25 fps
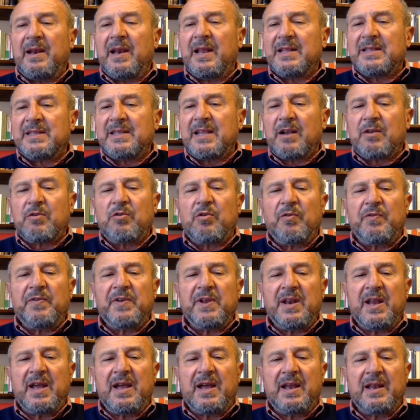l'attacco
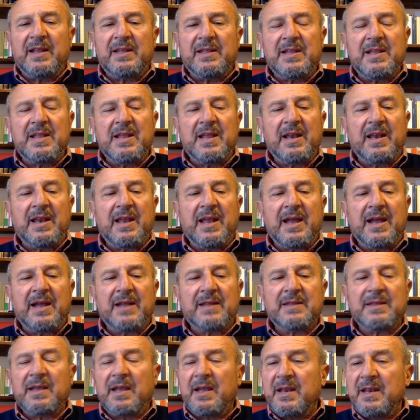finale degli
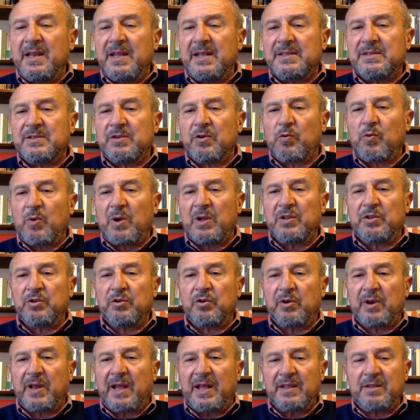alleati ha inizio
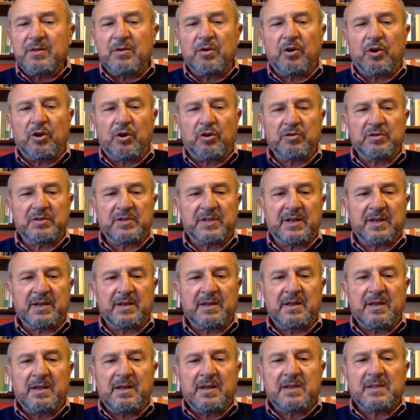quando Radio Londra
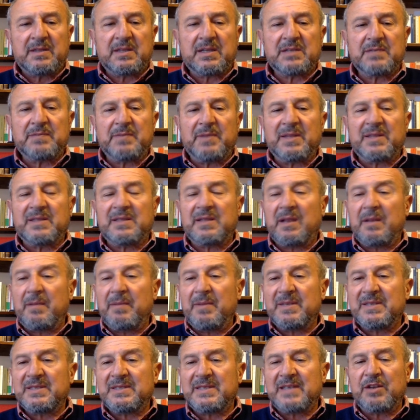trasmette il
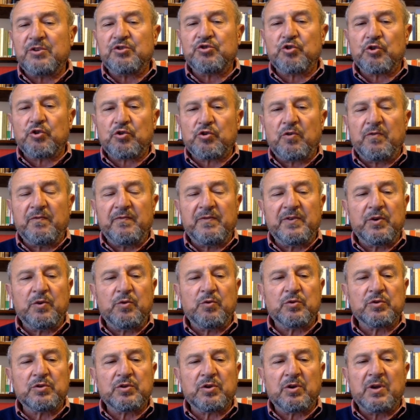messaggio
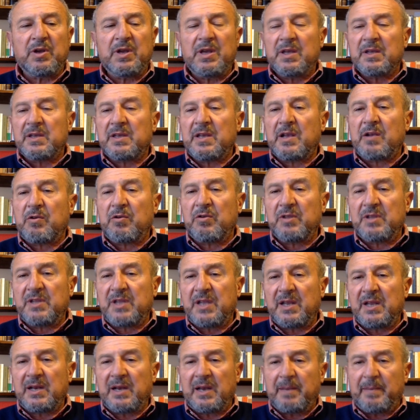convenuto che
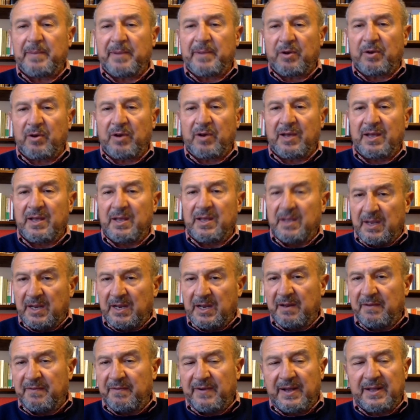contiene la parola
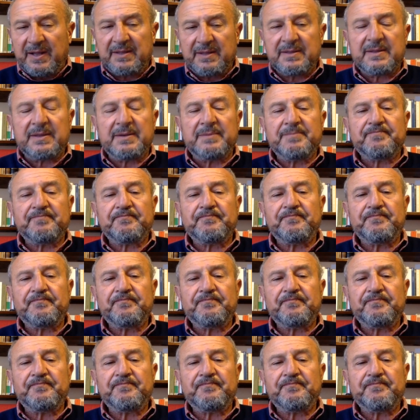elefante.